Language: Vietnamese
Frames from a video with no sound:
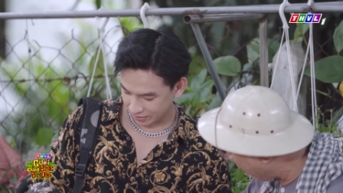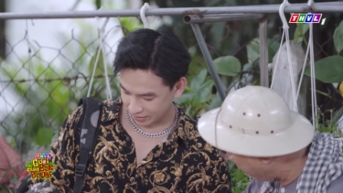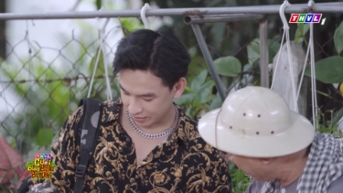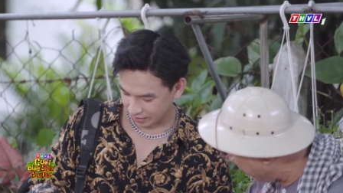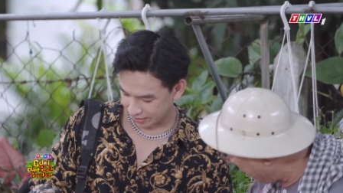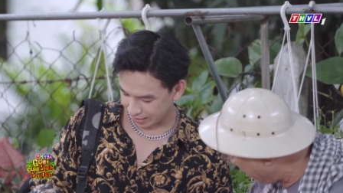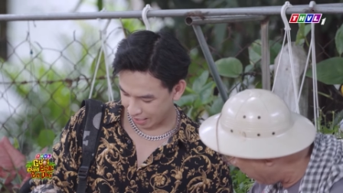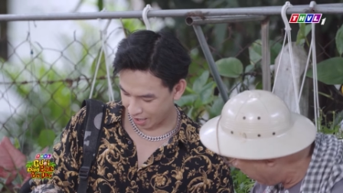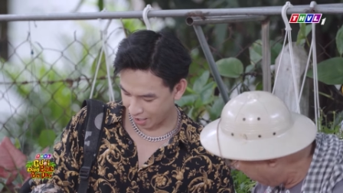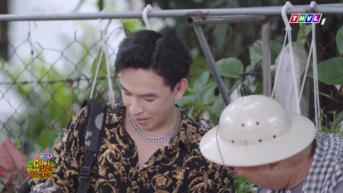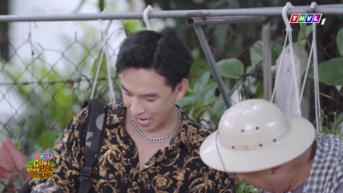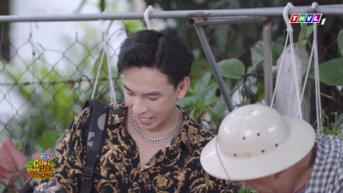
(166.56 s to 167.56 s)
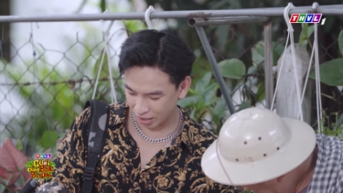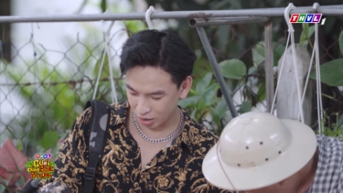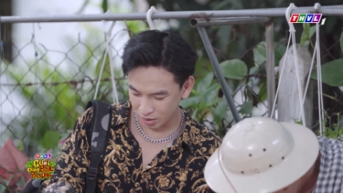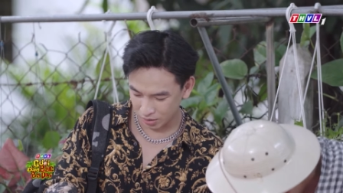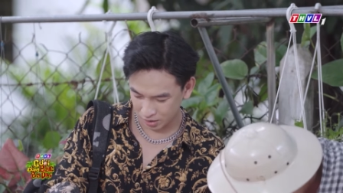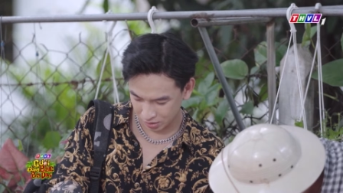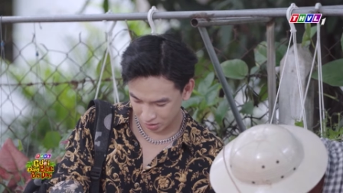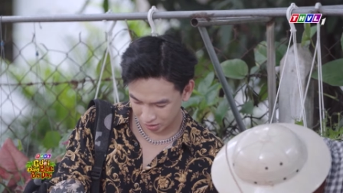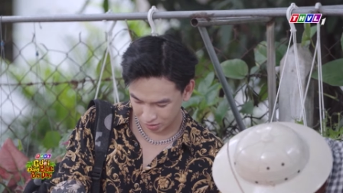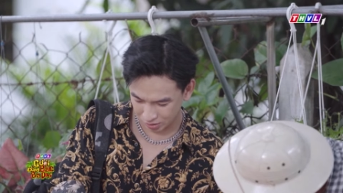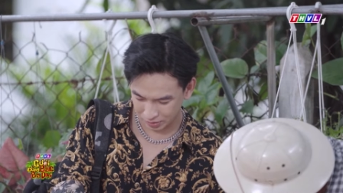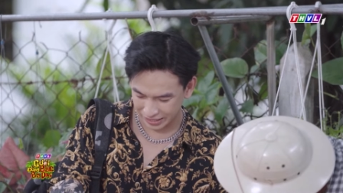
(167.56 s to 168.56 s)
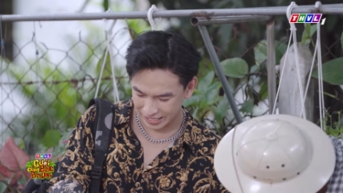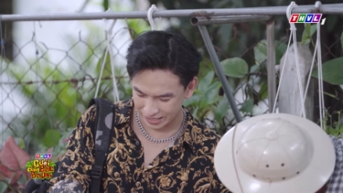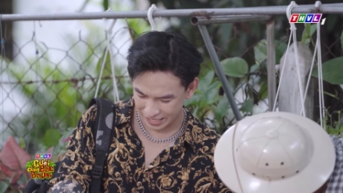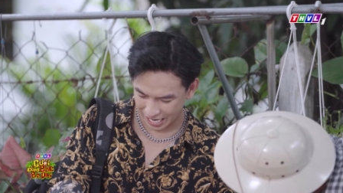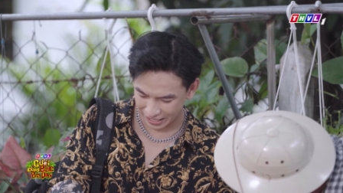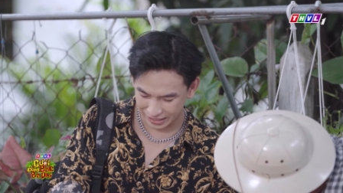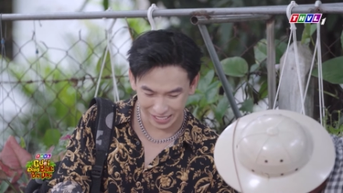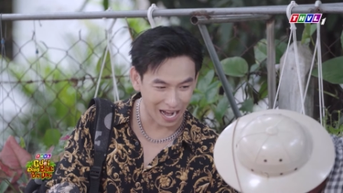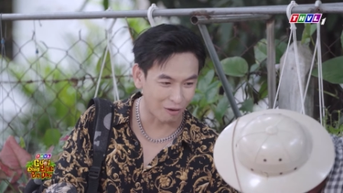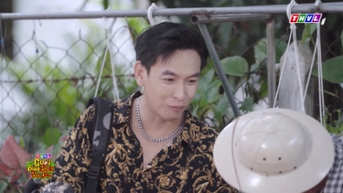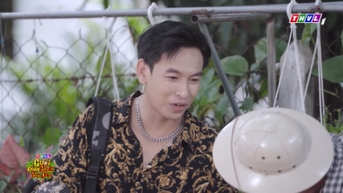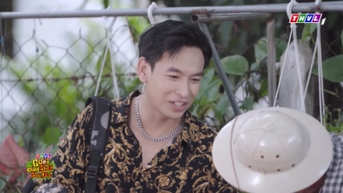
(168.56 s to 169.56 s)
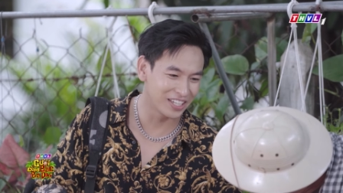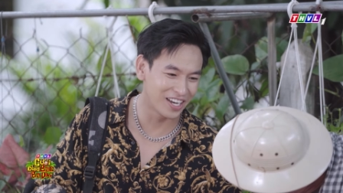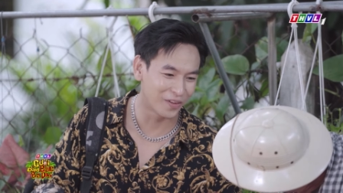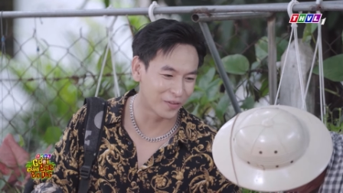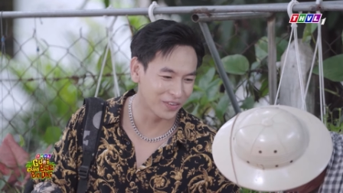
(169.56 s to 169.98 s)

tổng nữa trời ba này có vài tỷ đồng thôi chứ đâu